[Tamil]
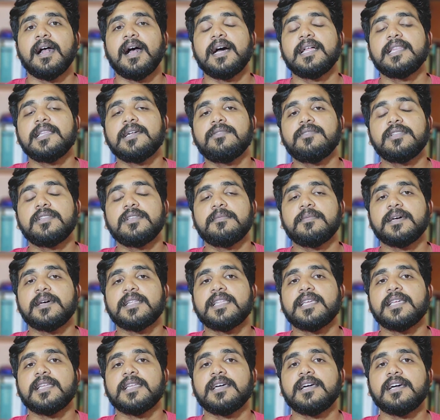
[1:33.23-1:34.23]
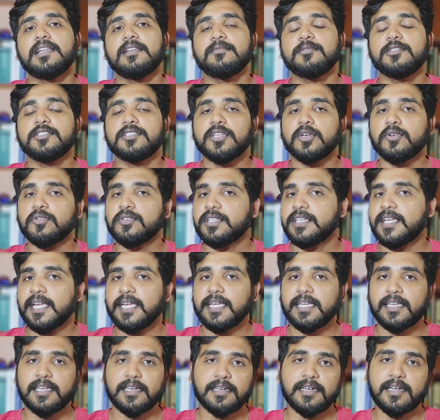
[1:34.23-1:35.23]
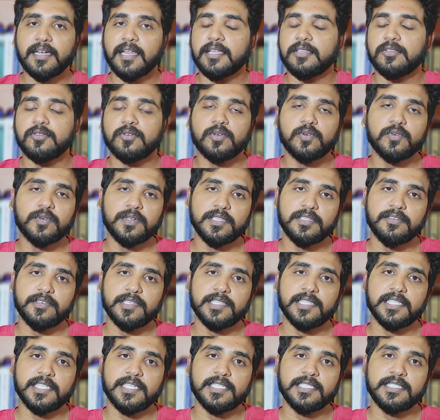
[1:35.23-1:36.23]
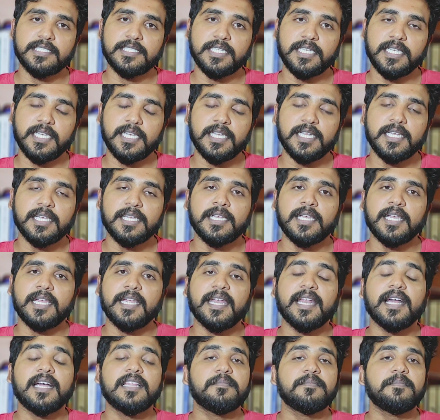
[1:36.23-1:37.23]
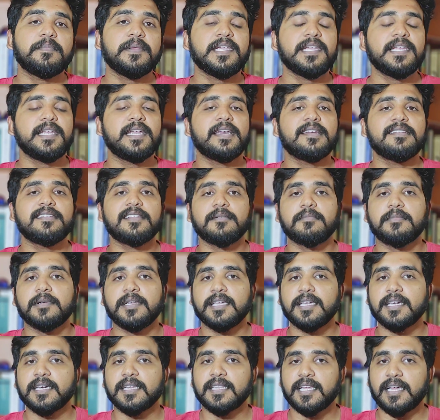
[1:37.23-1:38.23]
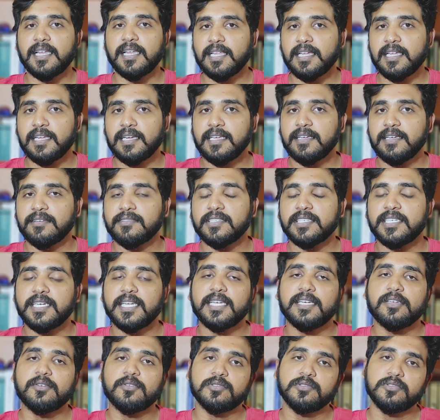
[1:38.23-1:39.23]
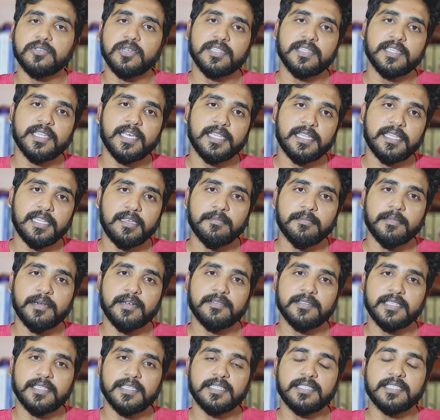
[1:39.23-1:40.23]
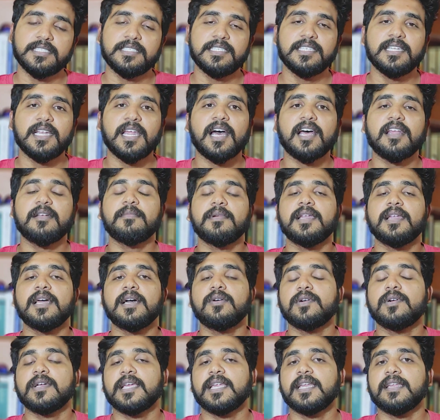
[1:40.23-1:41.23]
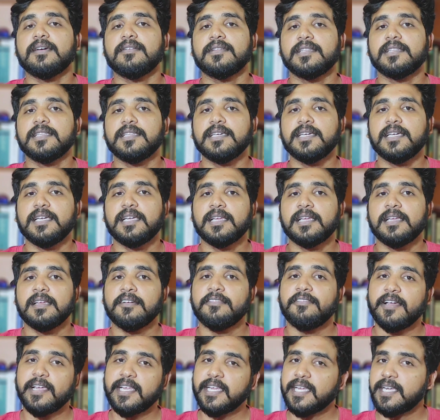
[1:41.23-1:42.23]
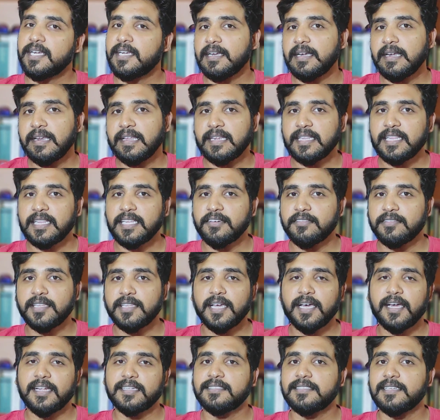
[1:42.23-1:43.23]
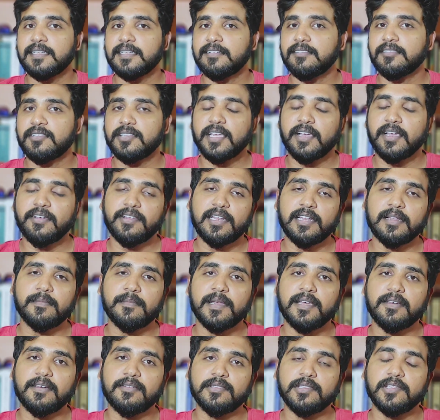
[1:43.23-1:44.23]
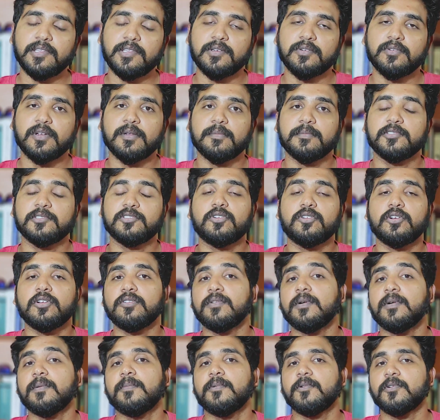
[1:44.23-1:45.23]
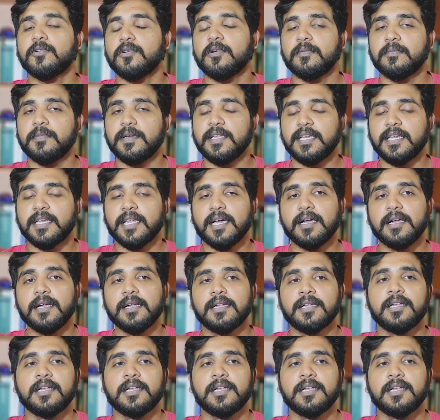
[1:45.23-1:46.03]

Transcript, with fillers: அதுக்கு வந்து பார்த்திங்கன்னா ஆல்மோஸ்ட் தௌசண்ட் எயிட் ஹண்ட்ரட் அதுக்கும் வந்து வந்துருச்சு ஏன்னா அது பீக் டேஸ் அப்படிங்கிறதால அன்றைக்கி வந்து டேட் கொஞ்சம் வந்து அதிகமாக வந்துருந்துச்சு நார்மலாக அவங்கக்கிட்ட வந்து ஃபைவ் ஹண்ட்ரட்லேருந்தே வந்து ஹாஸ்டல்ஸ் வந்து அவைலபிளாக வந்து இருக்கும் நம்ம சோலோவாக போகிறோம் அப்படின்னா